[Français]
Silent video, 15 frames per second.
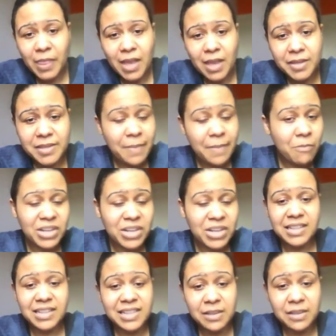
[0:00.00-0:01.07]
C'est pas moi
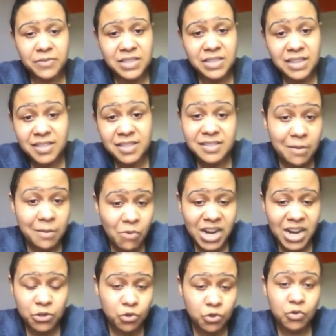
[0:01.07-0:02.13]
qui traite les visas. Si c'est
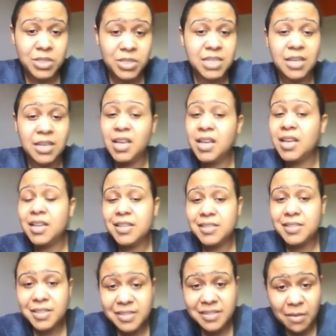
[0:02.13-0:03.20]
moi là, je te dis.
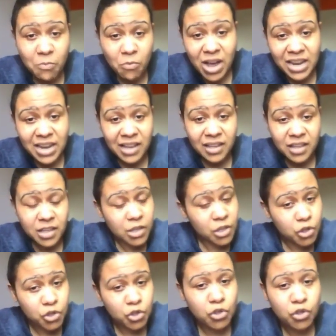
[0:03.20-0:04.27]
Si c'est moi là,
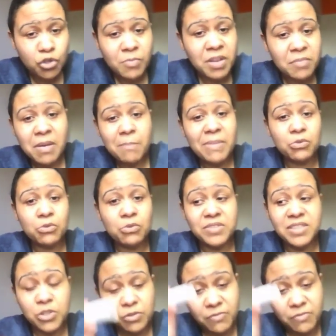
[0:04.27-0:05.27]
je te demande même pas dossier, tu